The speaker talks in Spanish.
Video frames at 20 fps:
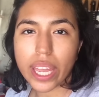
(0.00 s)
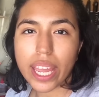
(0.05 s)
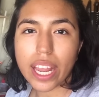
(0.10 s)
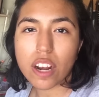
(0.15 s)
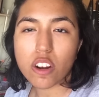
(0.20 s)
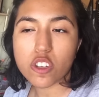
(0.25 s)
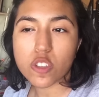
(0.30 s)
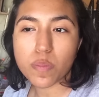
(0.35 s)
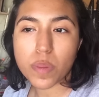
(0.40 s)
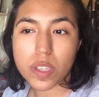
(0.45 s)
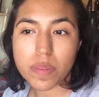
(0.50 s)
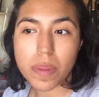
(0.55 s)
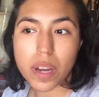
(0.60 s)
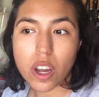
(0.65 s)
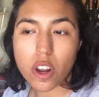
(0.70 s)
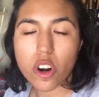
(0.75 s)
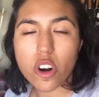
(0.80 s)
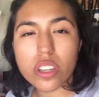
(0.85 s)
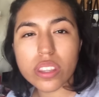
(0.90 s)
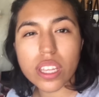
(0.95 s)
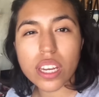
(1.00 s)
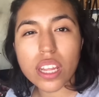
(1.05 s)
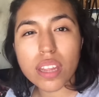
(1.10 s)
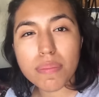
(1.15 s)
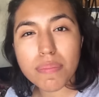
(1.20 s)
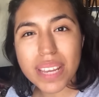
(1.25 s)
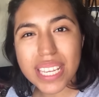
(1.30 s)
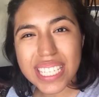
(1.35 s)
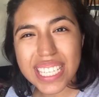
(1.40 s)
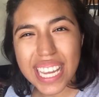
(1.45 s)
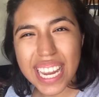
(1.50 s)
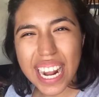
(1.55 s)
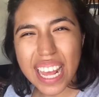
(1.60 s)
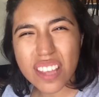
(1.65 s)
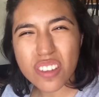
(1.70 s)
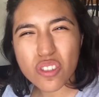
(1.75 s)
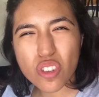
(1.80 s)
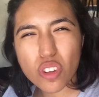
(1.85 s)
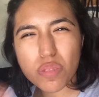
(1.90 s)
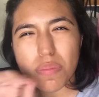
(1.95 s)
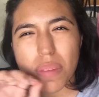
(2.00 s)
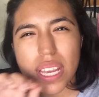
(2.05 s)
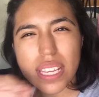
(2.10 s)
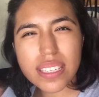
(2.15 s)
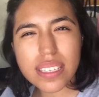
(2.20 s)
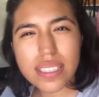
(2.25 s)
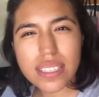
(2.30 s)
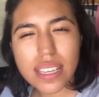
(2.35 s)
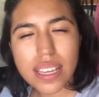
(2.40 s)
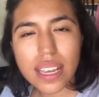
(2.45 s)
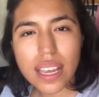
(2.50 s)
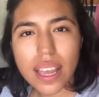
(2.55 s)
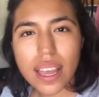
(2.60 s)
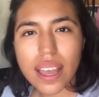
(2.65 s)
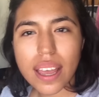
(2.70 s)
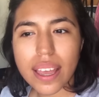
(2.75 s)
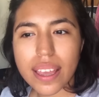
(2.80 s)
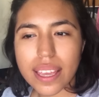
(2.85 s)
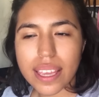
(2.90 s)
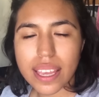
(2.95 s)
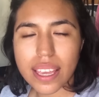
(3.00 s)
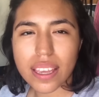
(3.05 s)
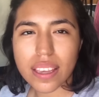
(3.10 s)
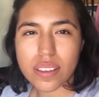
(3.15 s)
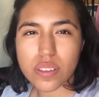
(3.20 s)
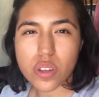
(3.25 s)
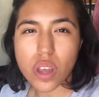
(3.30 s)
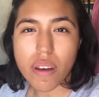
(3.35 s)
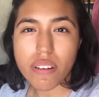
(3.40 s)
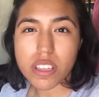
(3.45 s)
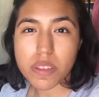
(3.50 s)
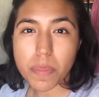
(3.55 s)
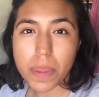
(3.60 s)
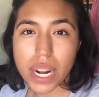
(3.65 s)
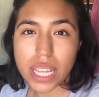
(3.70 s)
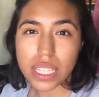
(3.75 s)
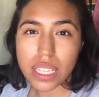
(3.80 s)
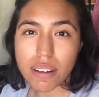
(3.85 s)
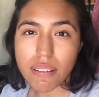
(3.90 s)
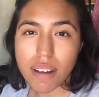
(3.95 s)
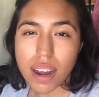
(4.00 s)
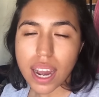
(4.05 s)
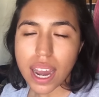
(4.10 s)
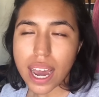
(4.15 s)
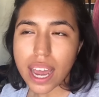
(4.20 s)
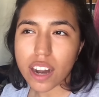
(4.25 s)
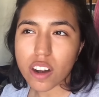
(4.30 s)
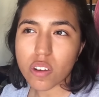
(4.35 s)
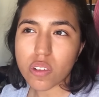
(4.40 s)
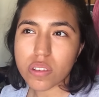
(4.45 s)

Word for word: que los Prismacolor tienen más cera y son más eh, suaves para trabajar.